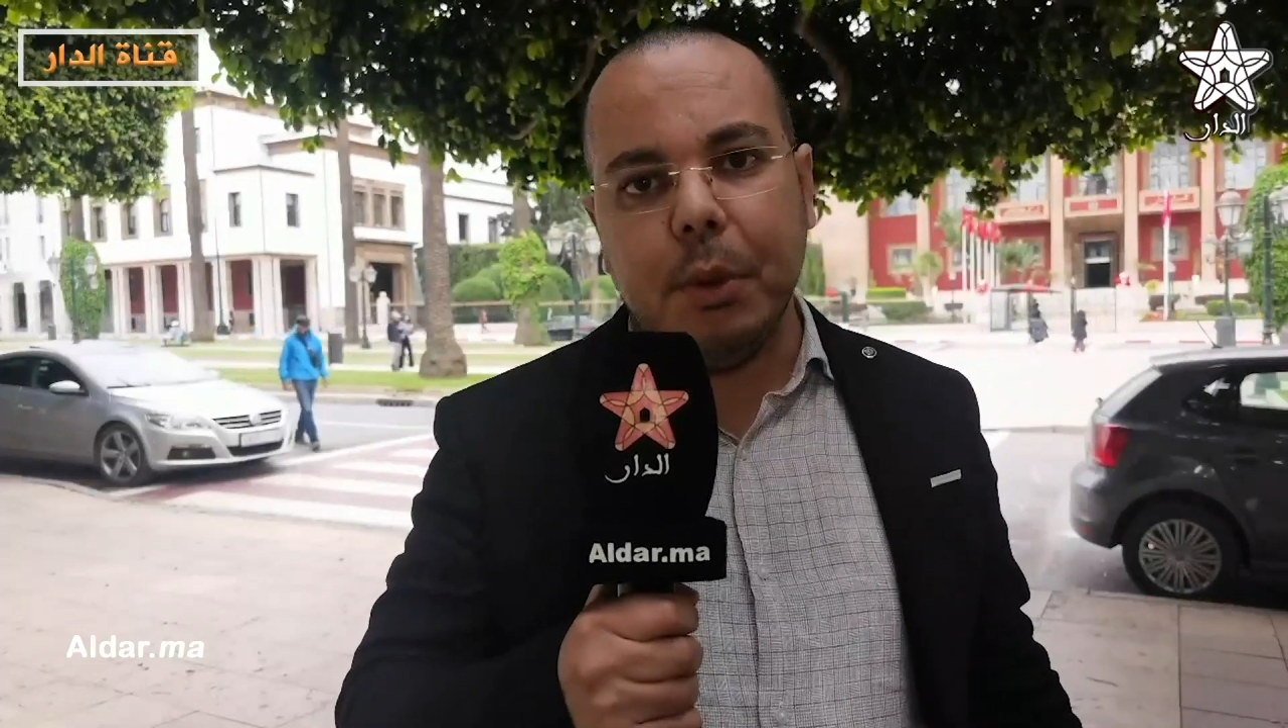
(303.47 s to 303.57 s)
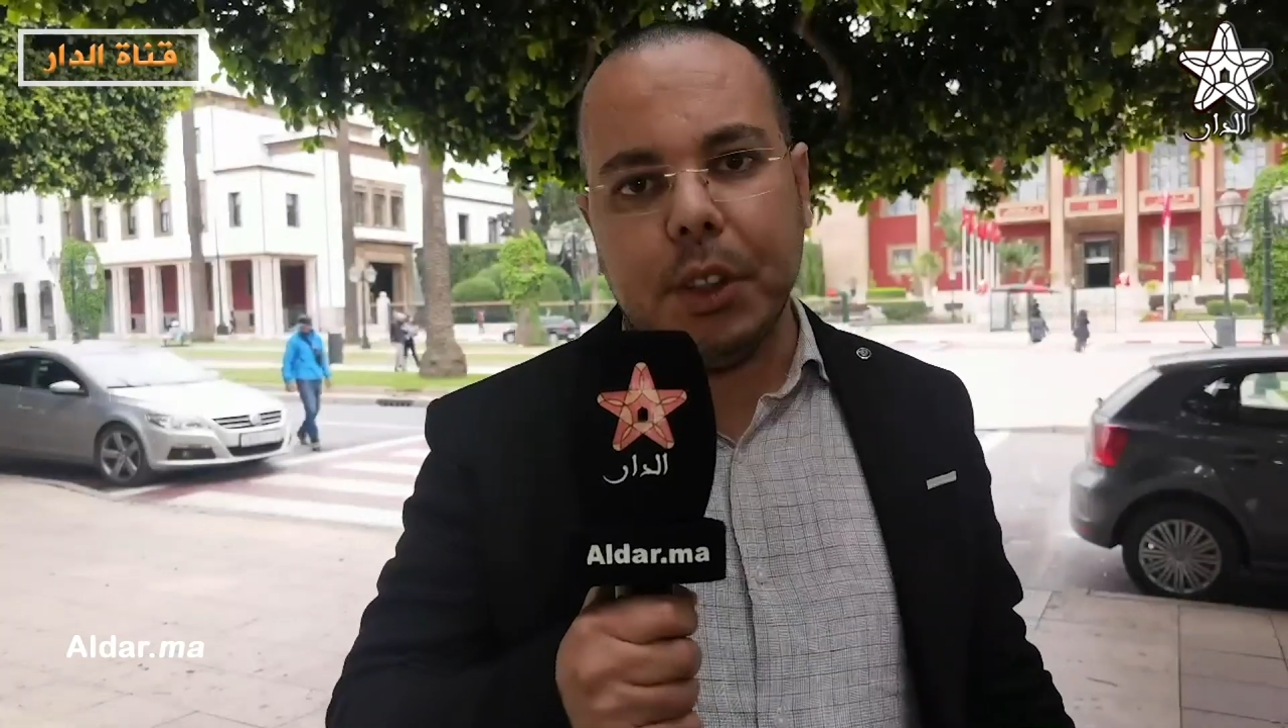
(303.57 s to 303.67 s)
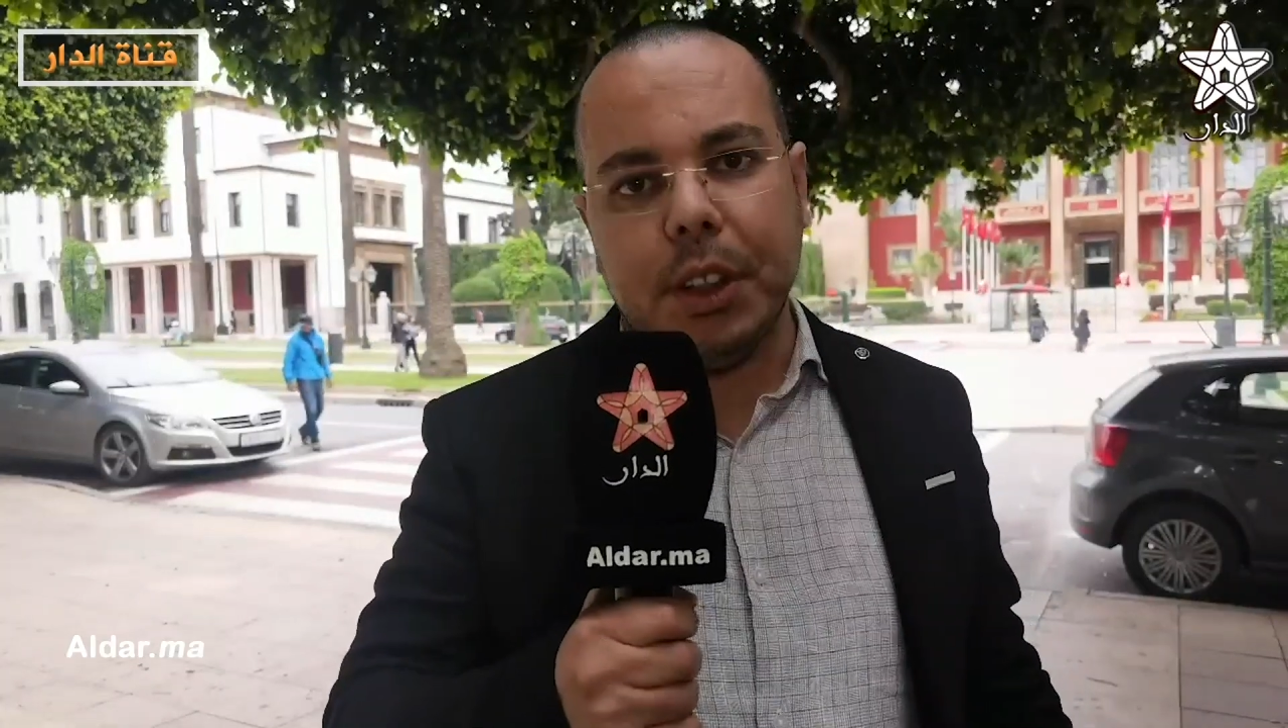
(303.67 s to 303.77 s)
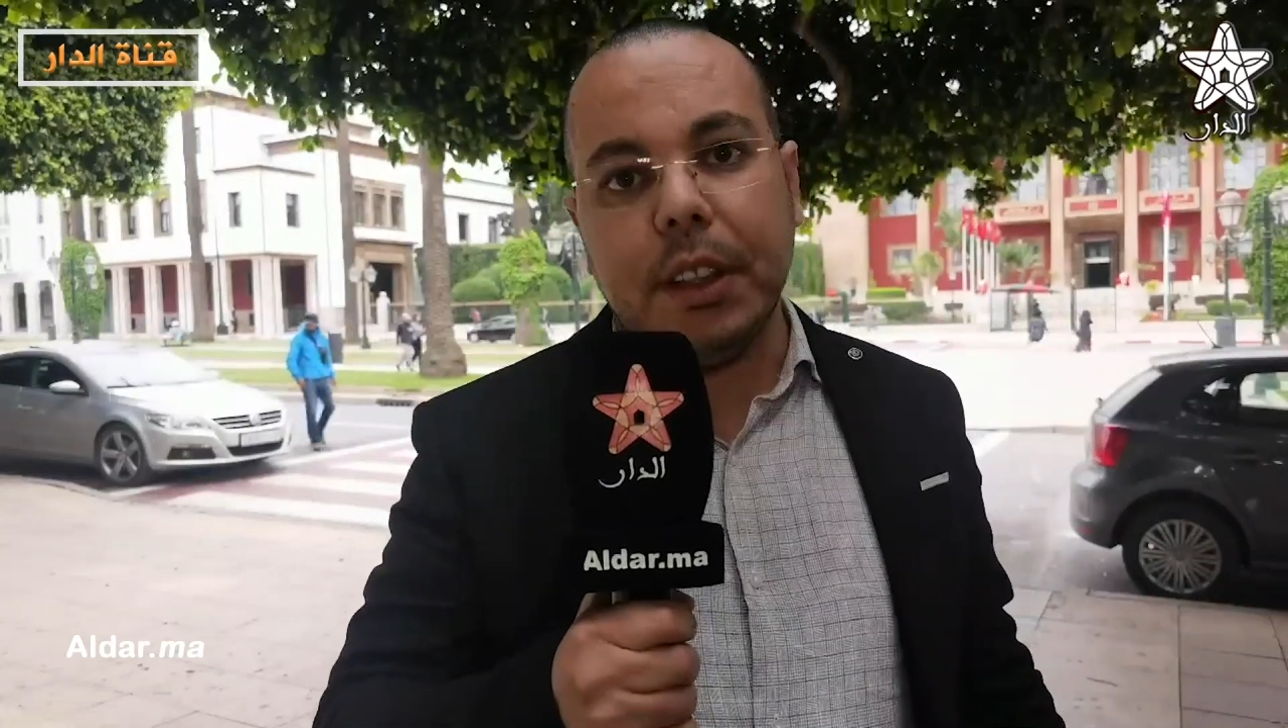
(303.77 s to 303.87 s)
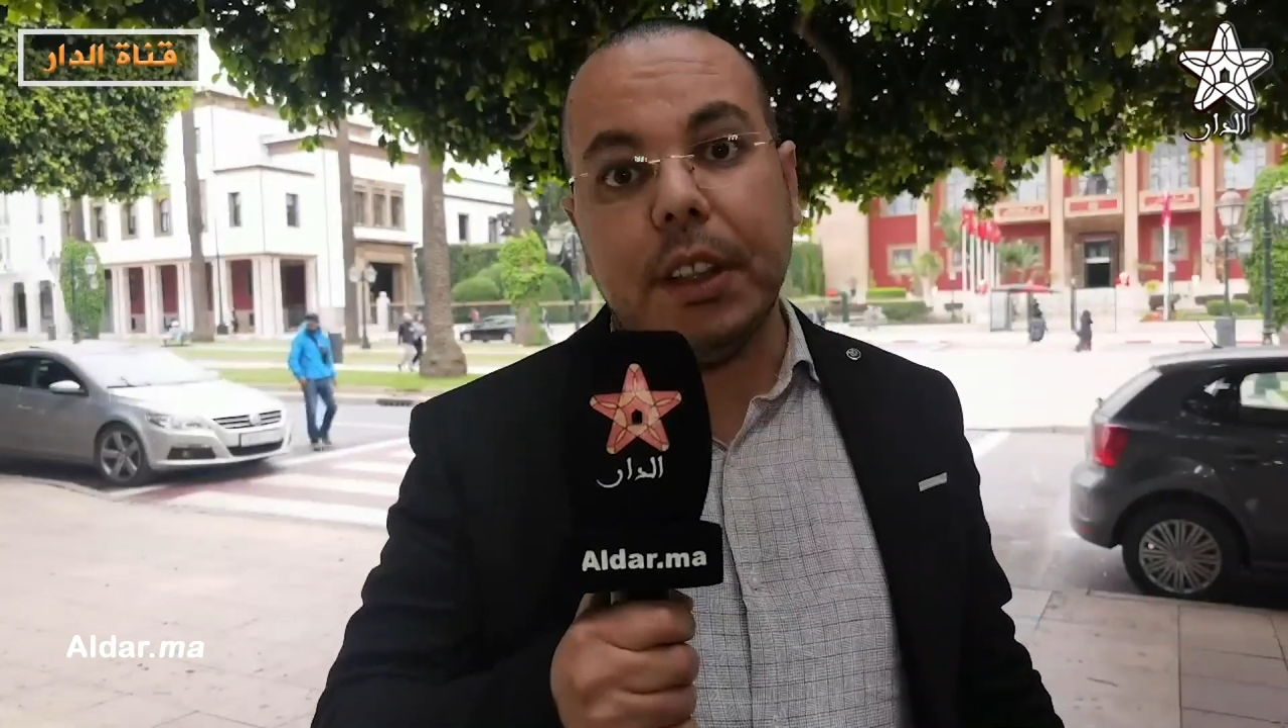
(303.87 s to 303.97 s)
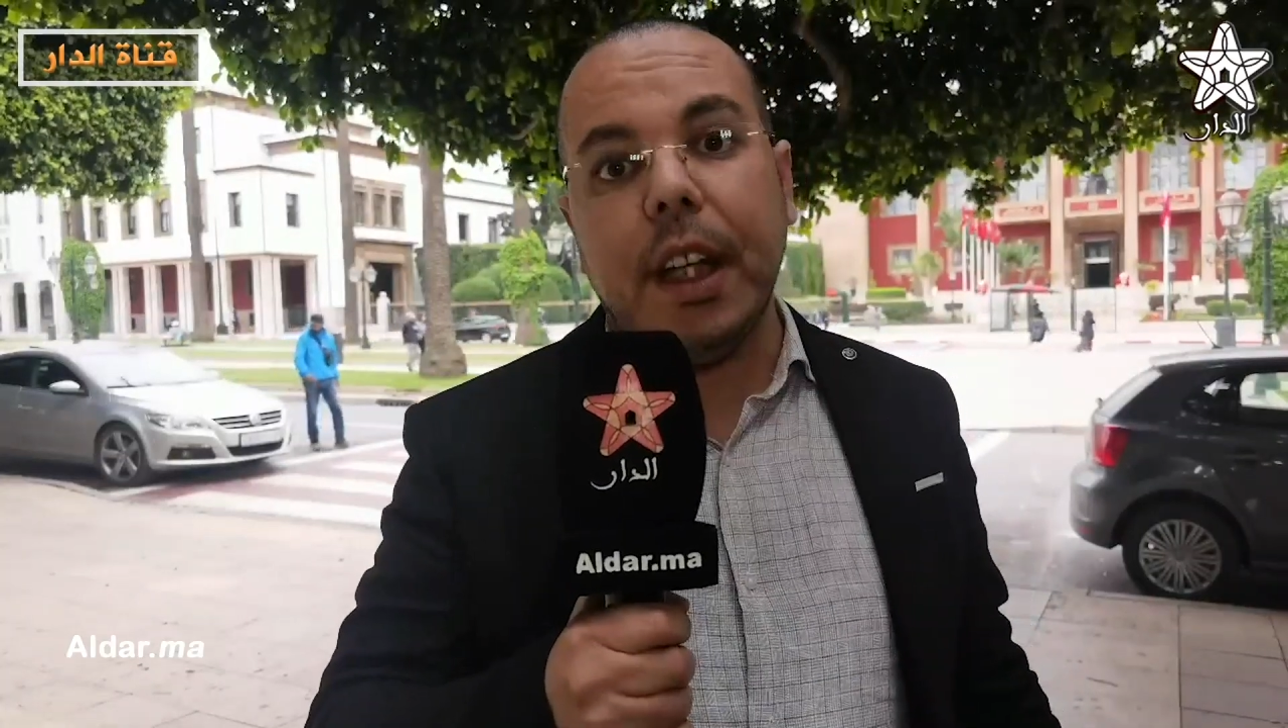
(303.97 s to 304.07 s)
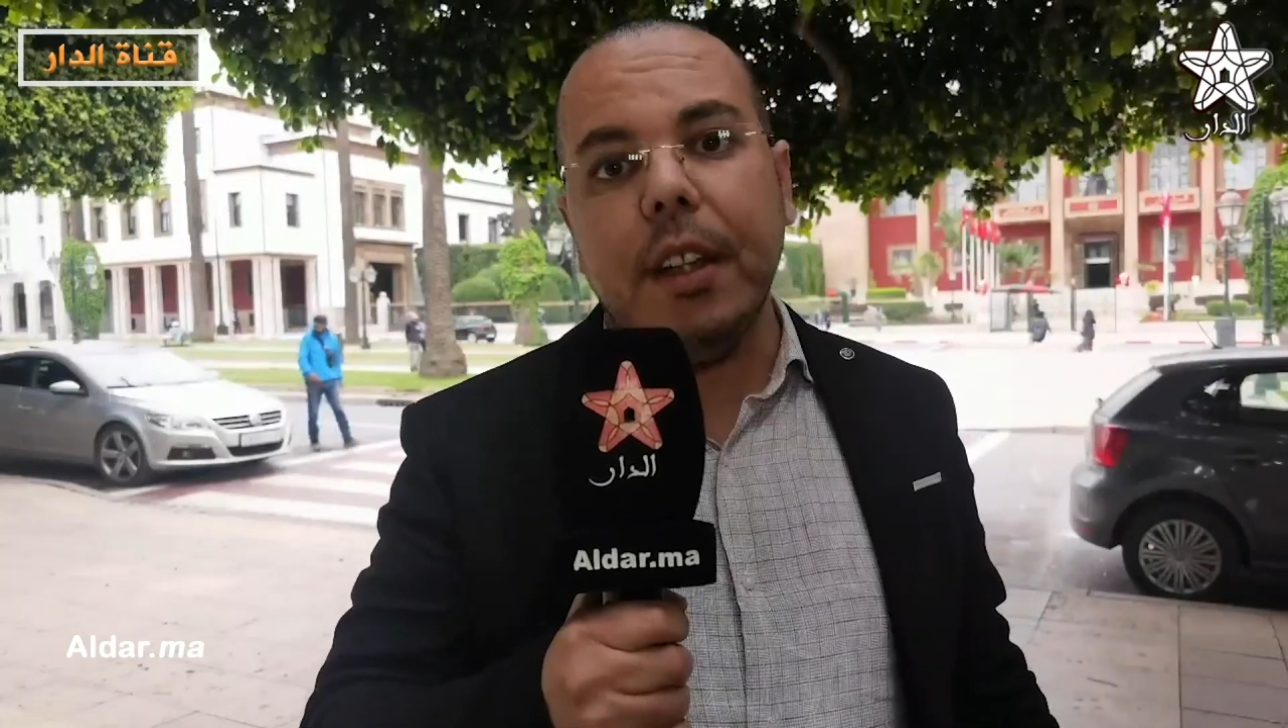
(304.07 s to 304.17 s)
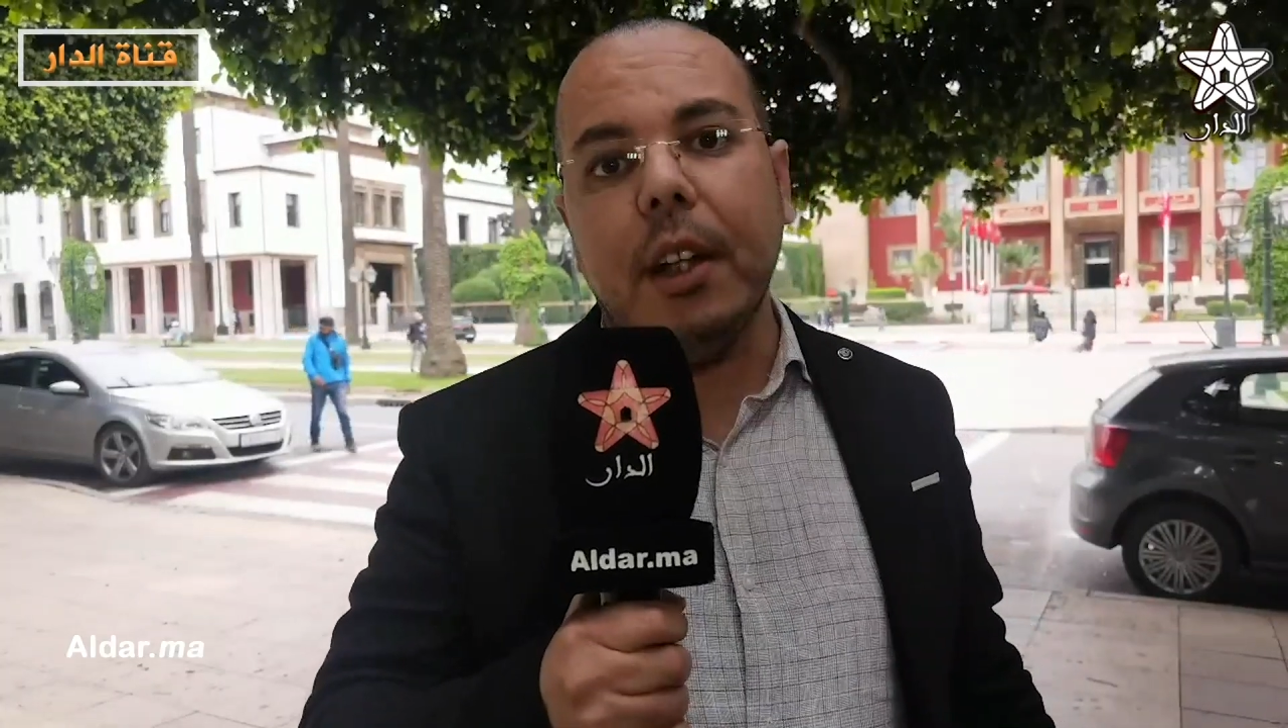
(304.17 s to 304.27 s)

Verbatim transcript: طارق بن زياد